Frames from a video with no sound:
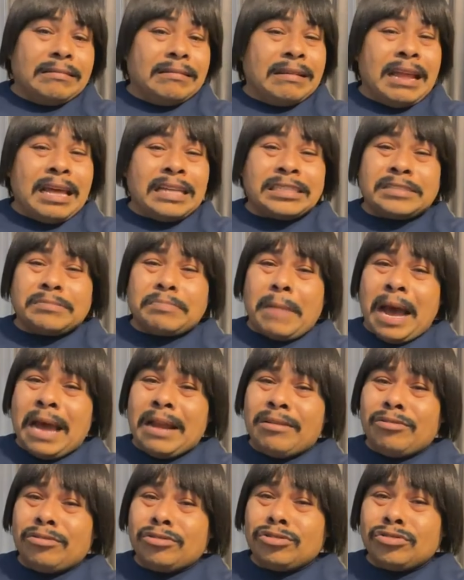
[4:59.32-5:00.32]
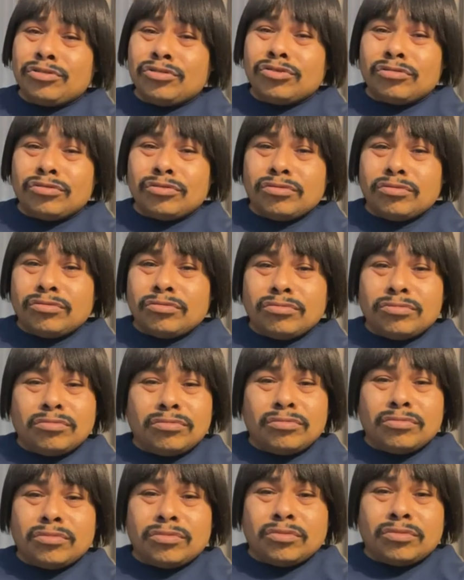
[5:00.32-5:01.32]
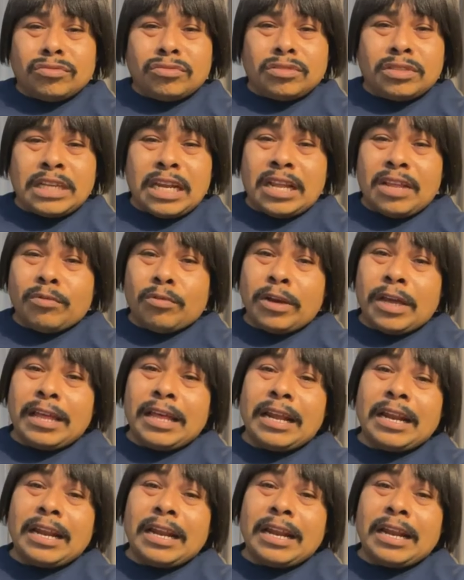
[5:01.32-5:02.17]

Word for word: las manos. Se las voy a